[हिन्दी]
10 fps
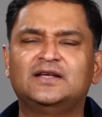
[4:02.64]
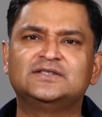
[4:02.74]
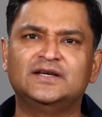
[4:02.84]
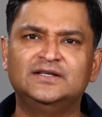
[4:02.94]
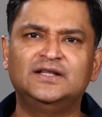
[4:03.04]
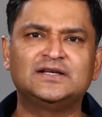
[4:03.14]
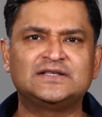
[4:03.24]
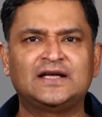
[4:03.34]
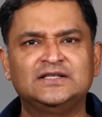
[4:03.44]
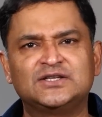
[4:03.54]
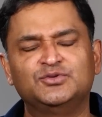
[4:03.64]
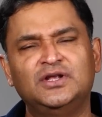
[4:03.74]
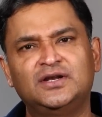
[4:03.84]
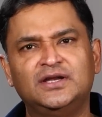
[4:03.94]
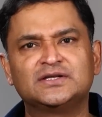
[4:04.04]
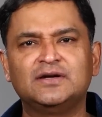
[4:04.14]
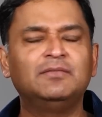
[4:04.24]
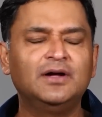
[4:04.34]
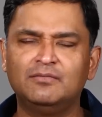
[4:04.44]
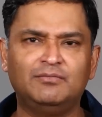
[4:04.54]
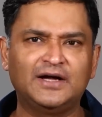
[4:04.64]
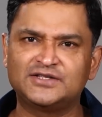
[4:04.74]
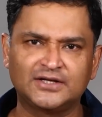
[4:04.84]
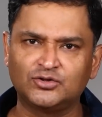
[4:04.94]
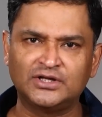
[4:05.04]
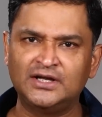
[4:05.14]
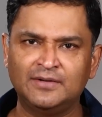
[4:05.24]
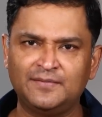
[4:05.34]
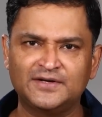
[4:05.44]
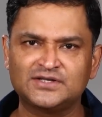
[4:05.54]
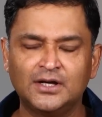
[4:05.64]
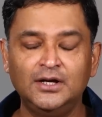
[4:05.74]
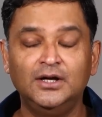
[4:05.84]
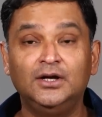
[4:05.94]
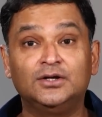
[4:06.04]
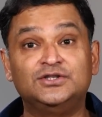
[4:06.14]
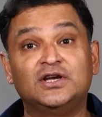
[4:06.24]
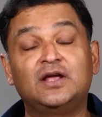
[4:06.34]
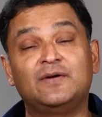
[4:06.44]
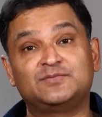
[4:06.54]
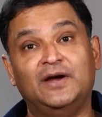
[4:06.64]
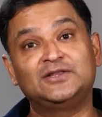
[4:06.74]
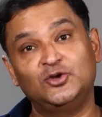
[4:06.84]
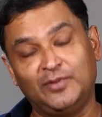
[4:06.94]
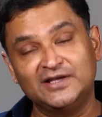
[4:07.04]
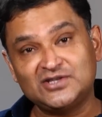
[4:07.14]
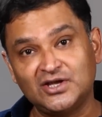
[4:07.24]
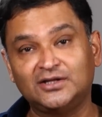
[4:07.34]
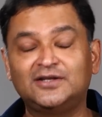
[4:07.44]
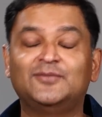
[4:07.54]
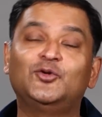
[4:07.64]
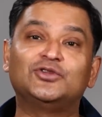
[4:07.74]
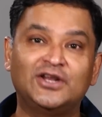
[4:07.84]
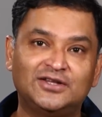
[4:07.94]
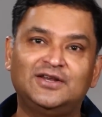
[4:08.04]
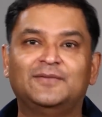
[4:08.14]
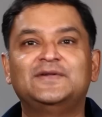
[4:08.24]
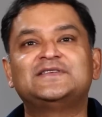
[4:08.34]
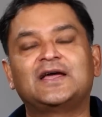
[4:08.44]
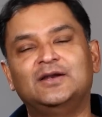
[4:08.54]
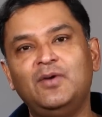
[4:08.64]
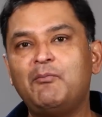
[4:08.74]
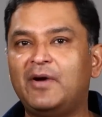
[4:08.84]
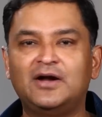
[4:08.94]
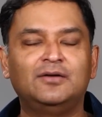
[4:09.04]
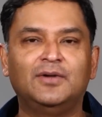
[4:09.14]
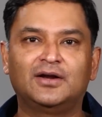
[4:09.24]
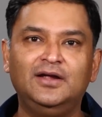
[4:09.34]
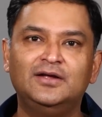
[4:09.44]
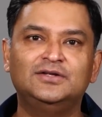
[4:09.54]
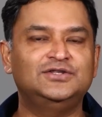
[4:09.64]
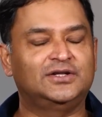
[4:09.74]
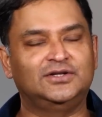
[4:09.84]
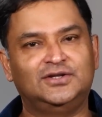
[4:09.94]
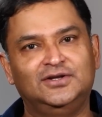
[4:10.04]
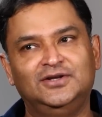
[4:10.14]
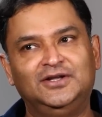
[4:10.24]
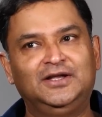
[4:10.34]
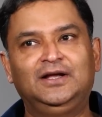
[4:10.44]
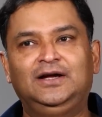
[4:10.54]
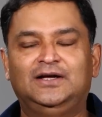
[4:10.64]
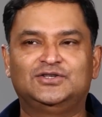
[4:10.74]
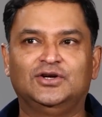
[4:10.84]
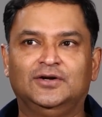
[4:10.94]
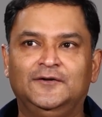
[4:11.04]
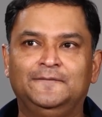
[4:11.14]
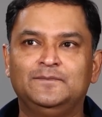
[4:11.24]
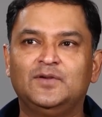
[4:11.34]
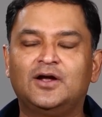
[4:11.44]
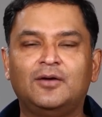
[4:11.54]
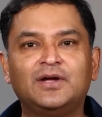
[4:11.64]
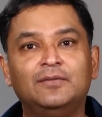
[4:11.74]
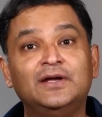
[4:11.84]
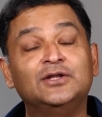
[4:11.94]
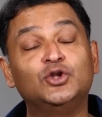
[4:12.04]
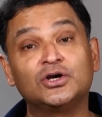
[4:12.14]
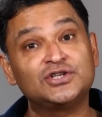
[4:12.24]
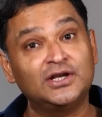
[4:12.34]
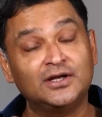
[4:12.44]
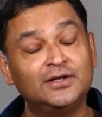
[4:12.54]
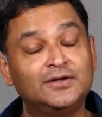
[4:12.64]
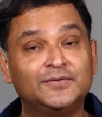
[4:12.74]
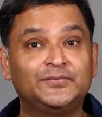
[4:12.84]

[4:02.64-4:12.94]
साइकिल से इधर साइकिल से उधर ये सब बाइक शाइक तो थी नहीं हमारे पास जिनके पास बाइक थी बाइक से जाते थे हम लोग धीरे धीरे अपनी साइकिल में पैडल मार के जाते थे अच्छा कभी कभी इंदौर चले गए